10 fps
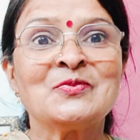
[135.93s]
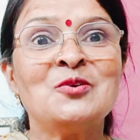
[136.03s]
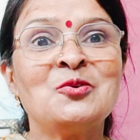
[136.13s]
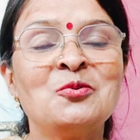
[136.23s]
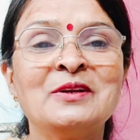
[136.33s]

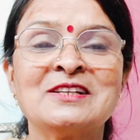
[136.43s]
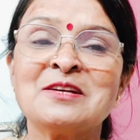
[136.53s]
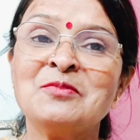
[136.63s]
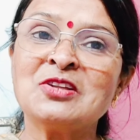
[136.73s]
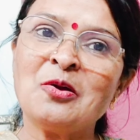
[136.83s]
क्योंकि वो
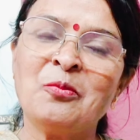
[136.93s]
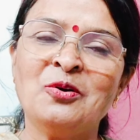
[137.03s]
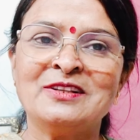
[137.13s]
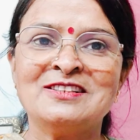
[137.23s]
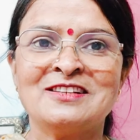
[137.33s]
नशे में था और
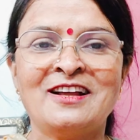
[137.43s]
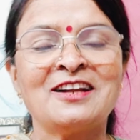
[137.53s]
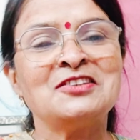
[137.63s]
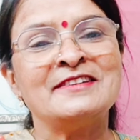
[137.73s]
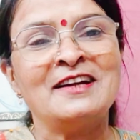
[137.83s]
बहुत तेज चिल्ला
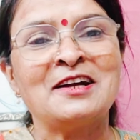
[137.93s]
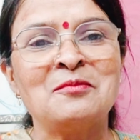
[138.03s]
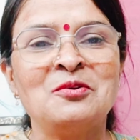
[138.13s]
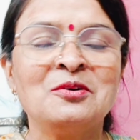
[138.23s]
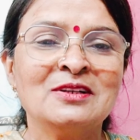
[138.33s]
रहा
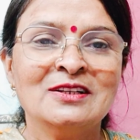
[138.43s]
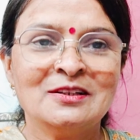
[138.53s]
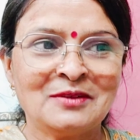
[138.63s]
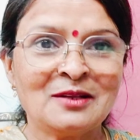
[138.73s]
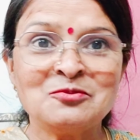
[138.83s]
चिड़ियाघर में लोग
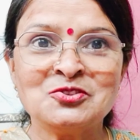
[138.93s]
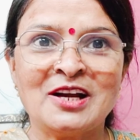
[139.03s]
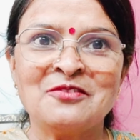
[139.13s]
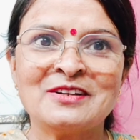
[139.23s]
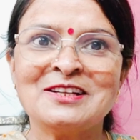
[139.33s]
मतलब जो
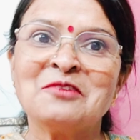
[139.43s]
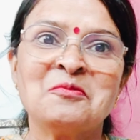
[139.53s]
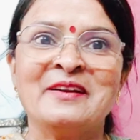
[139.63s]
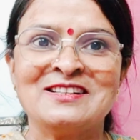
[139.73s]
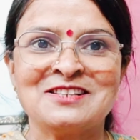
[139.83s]
जानवर थे ना
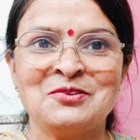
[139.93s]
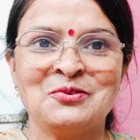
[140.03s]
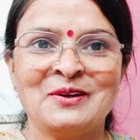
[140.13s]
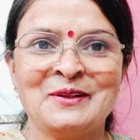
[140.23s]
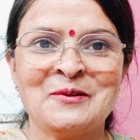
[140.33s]
वो परेशान
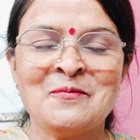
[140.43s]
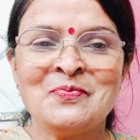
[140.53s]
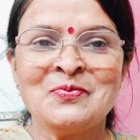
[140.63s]
हो रहे थे